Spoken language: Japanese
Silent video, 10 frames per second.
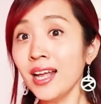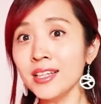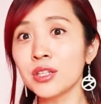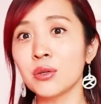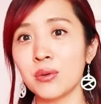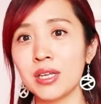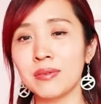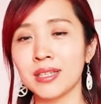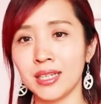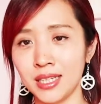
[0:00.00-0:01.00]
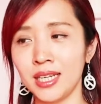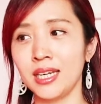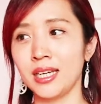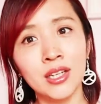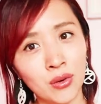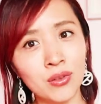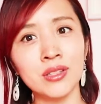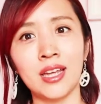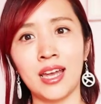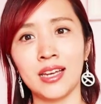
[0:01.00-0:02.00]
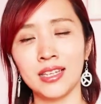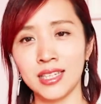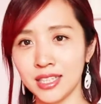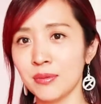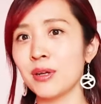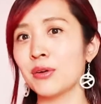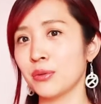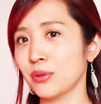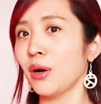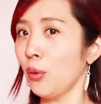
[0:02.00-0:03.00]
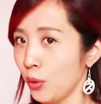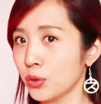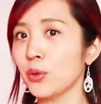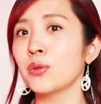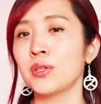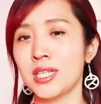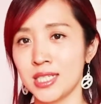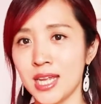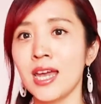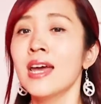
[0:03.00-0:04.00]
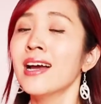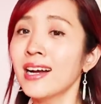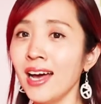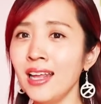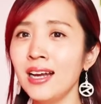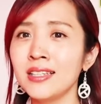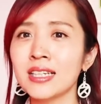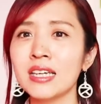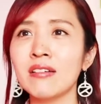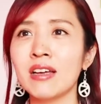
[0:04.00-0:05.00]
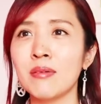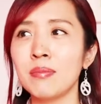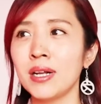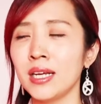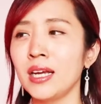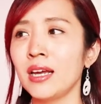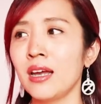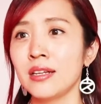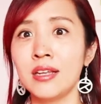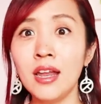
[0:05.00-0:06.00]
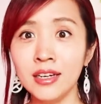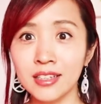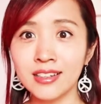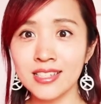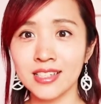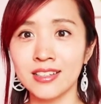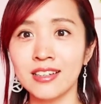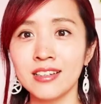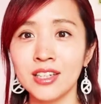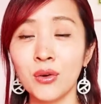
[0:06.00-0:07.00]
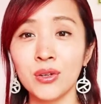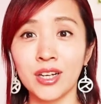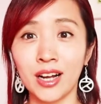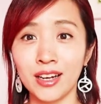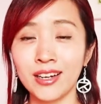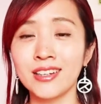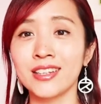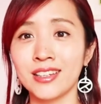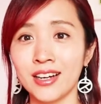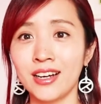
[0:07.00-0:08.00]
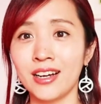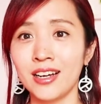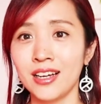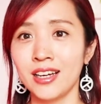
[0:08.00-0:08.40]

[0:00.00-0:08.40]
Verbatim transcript: カットは未だに日本で切ってもらうことがほとんどですね。カラーだけはやっぱり年に1回しか日本に帰れないんだったら、